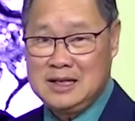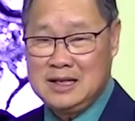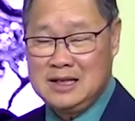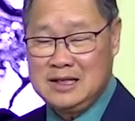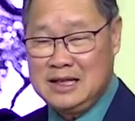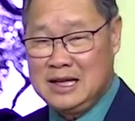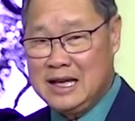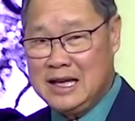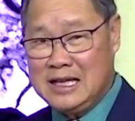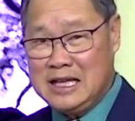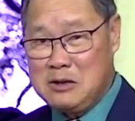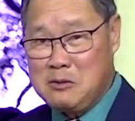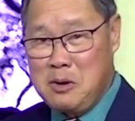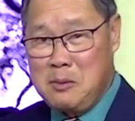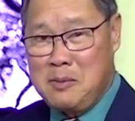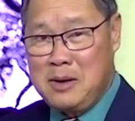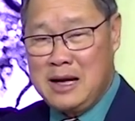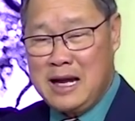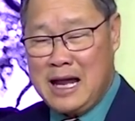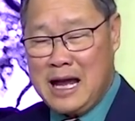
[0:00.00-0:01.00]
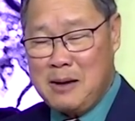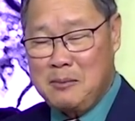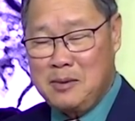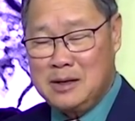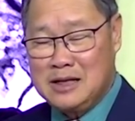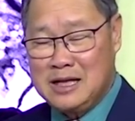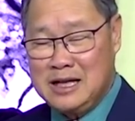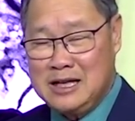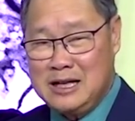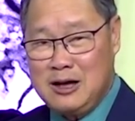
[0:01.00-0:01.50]
những cái gì mà mình làm
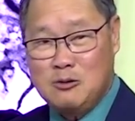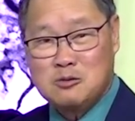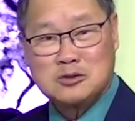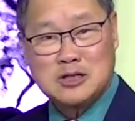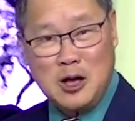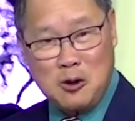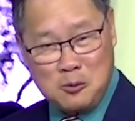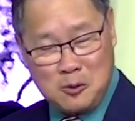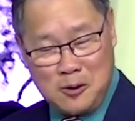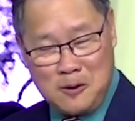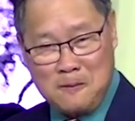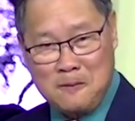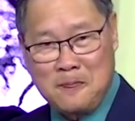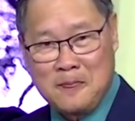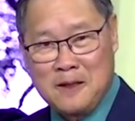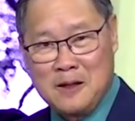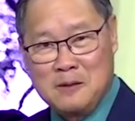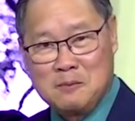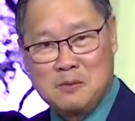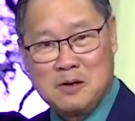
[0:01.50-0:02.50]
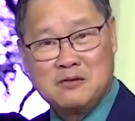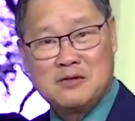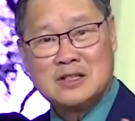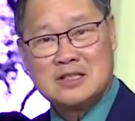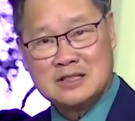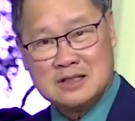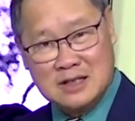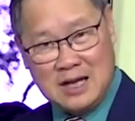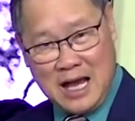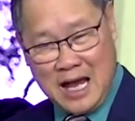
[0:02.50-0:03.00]
mình thấy nó không xong đó mình phải
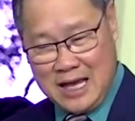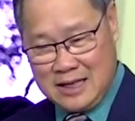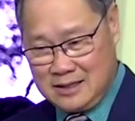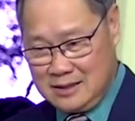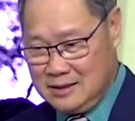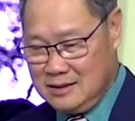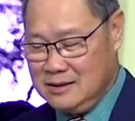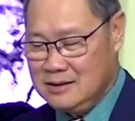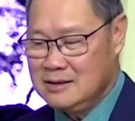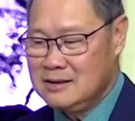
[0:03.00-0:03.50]
sửa lại chứ